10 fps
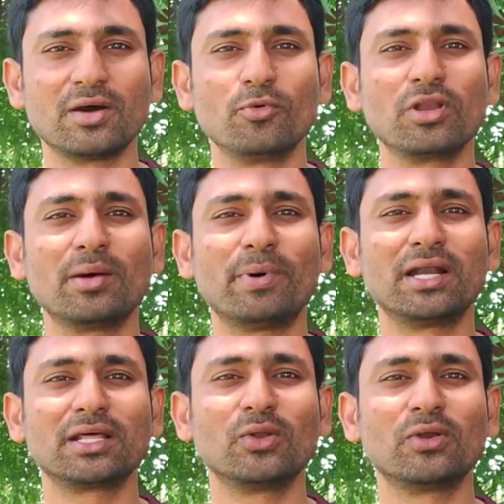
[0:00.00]
నిక్కమున్న
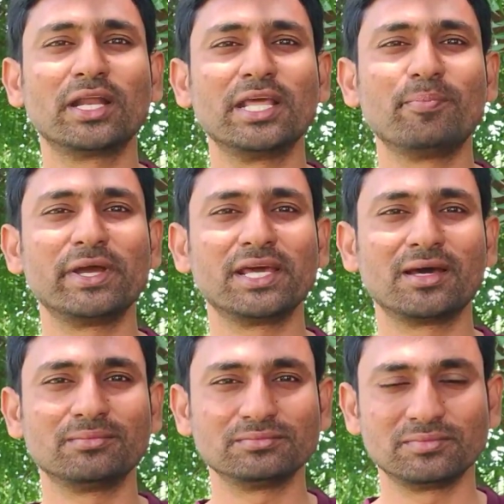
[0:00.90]
బాటలోన నీ
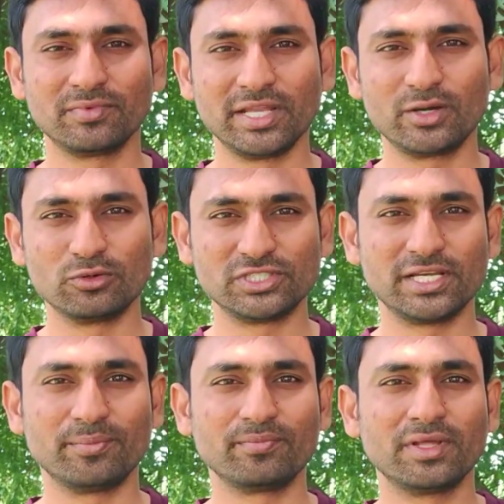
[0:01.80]
పయనం నీకు
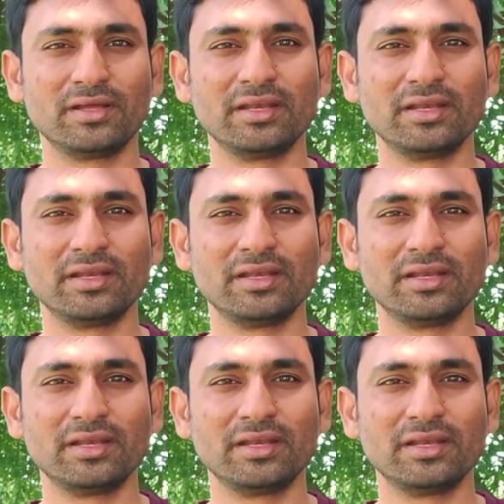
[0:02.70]
జయం